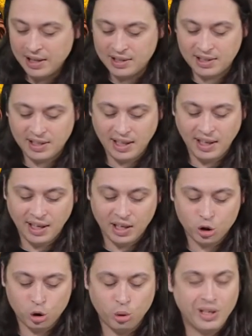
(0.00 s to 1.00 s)
C'est
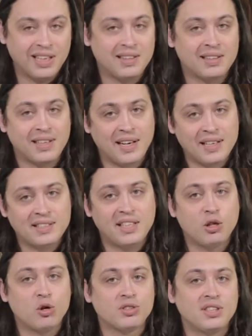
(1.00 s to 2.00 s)
un jeu qui est très
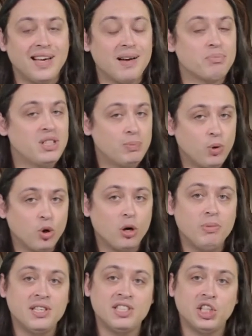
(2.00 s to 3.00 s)
séquencé, un petit peu
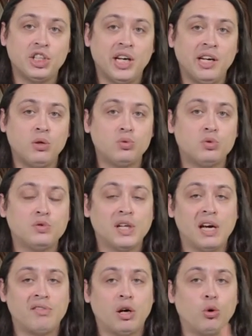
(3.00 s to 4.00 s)
comme les échecs, où il va
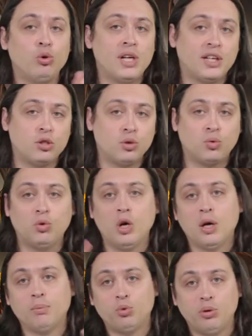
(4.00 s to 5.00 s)
y avoir une action,
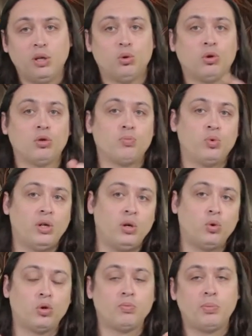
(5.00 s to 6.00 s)
puis une autre, puis
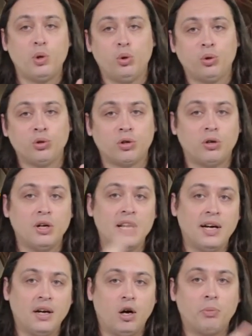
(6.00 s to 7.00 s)
une autre, puis une autre,
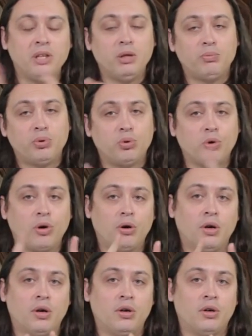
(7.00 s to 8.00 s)
en ping-pong,
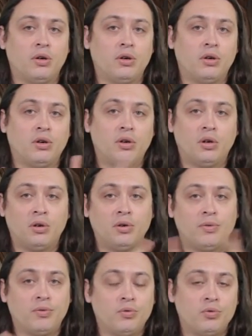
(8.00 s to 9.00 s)
euh,
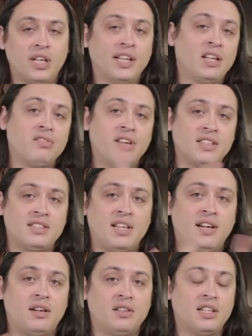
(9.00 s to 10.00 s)
d'un
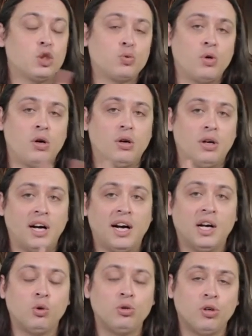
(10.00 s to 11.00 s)
adversaire, d'un joueur à
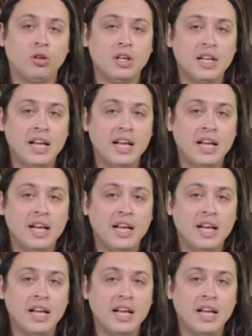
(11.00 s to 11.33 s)
un autre.